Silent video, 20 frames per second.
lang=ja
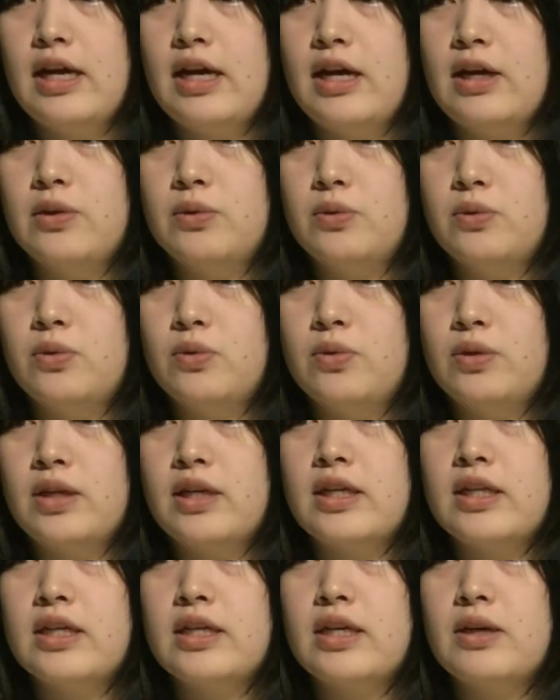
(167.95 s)

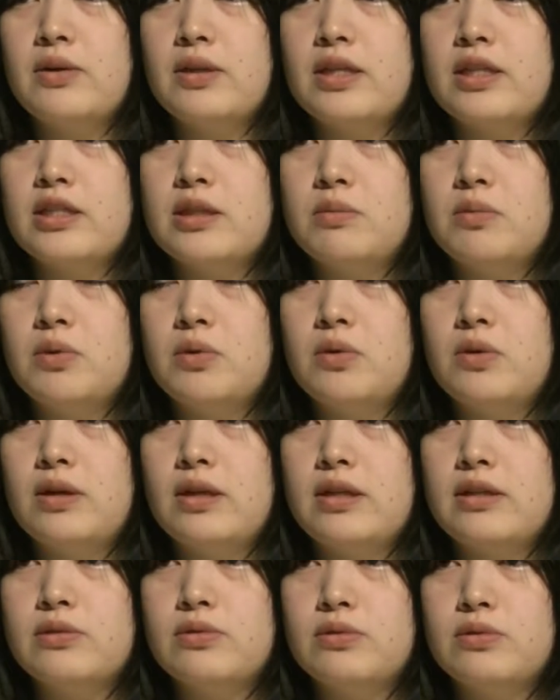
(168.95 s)
なかなか私も
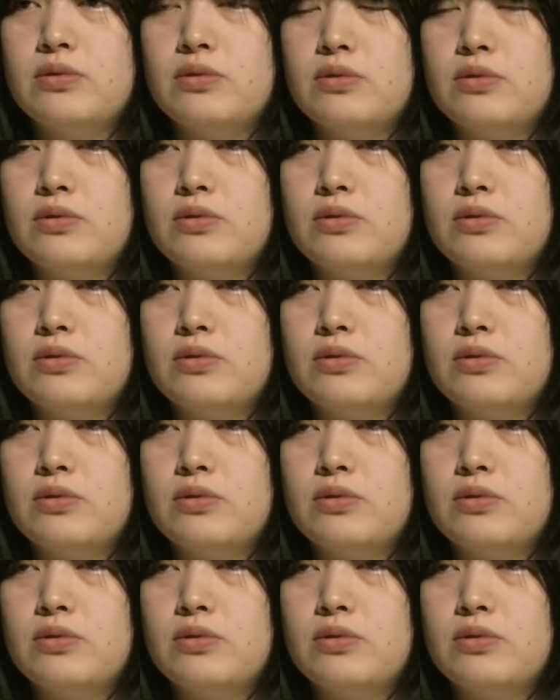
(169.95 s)
こ